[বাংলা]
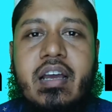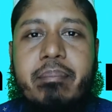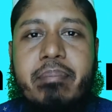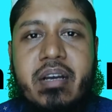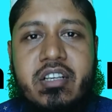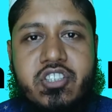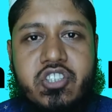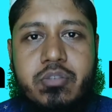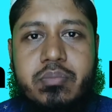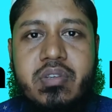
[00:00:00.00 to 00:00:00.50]

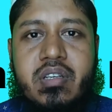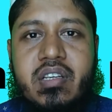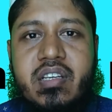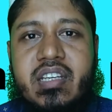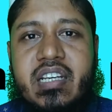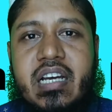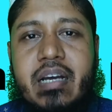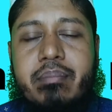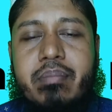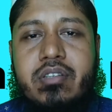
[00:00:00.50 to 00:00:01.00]
পাঁচশো
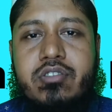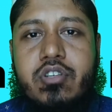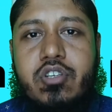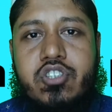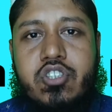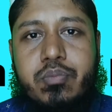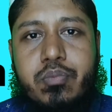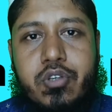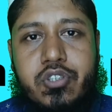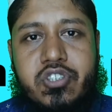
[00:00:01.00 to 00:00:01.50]
মিলিগ্রাম বা
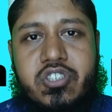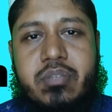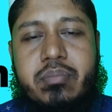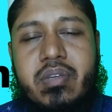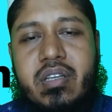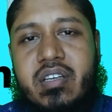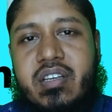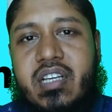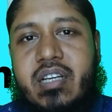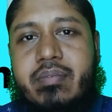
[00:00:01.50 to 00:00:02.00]
ছয়শো পঁয়ষট্টি
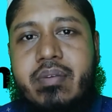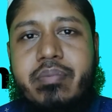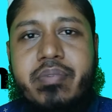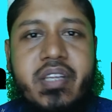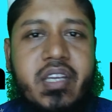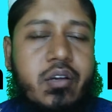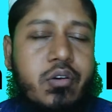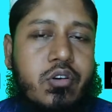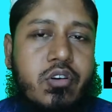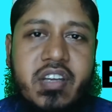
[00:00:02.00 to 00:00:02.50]
মিলিগ্রাম আপনি
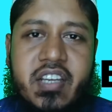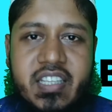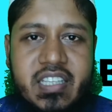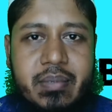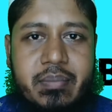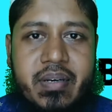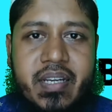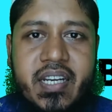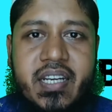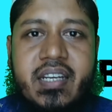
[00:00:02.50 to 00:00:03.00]
এগুলো
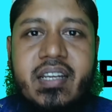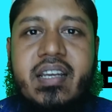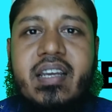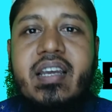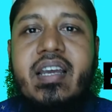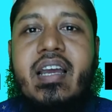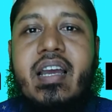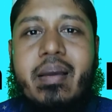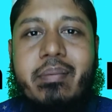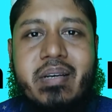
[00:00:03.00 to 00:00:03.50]
খেতে পারেন
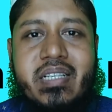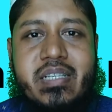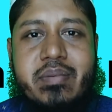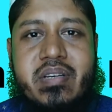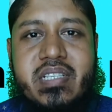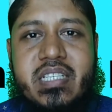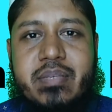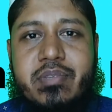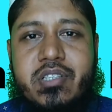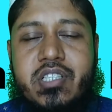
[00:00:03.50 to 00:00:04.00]

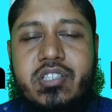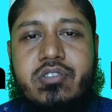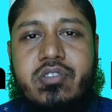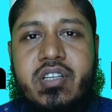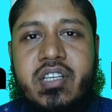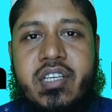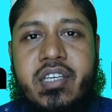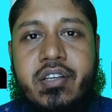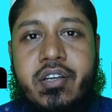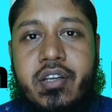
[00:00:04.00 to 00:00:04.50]
পাশাপাশি বিশেষ
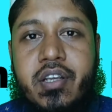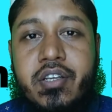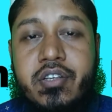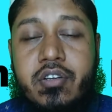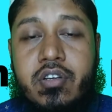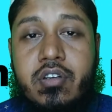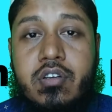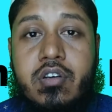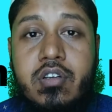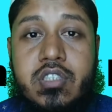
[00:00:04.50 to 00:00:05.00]
করে
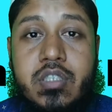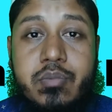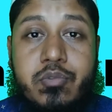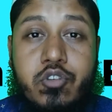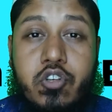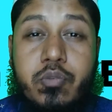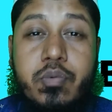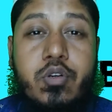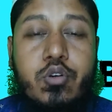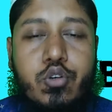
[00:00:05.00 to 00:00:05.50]
ইটোরিক
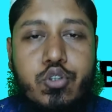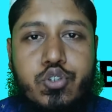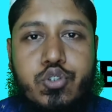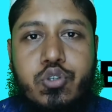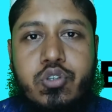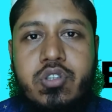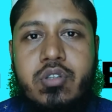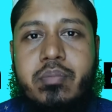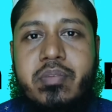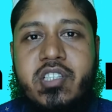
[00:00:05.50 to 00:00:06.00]
গ্রুপের
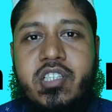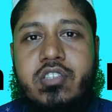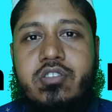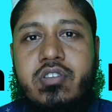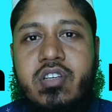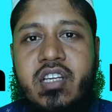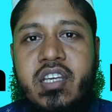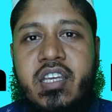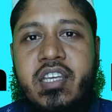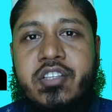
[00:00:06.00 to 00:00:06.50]
ওষুধ বিশেষ
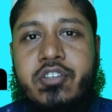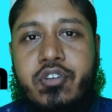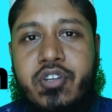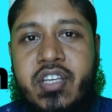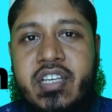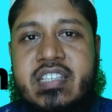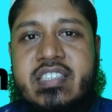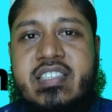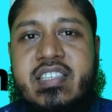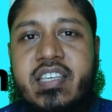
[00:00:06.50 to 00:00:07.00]
করে
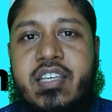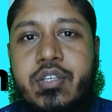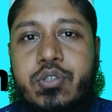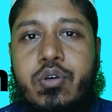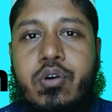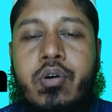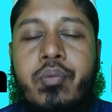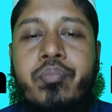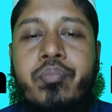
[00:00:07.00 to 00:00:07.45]
ইটোরিক্স ইটো